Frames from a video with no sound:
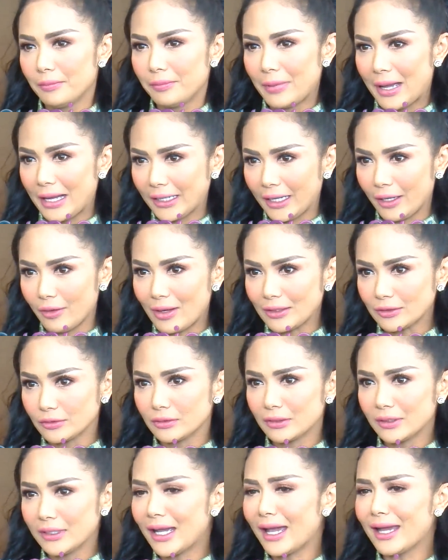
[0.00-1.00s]
Pakai waktu.
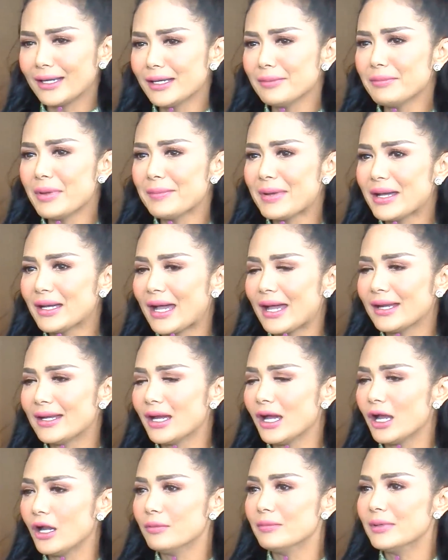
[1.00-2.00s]
Ya karena memang
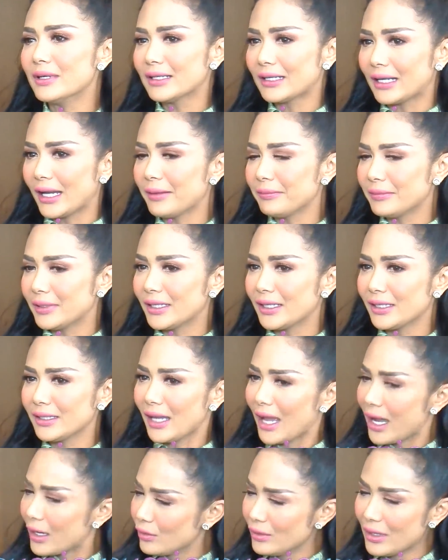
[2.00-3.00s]
kadang kalau mengklaim
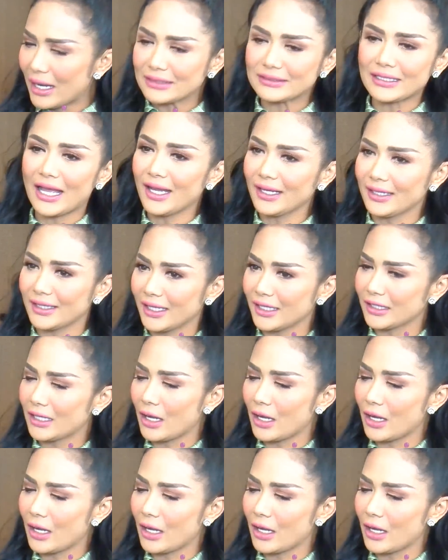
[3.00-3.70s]
dirinya aku nggak sakit,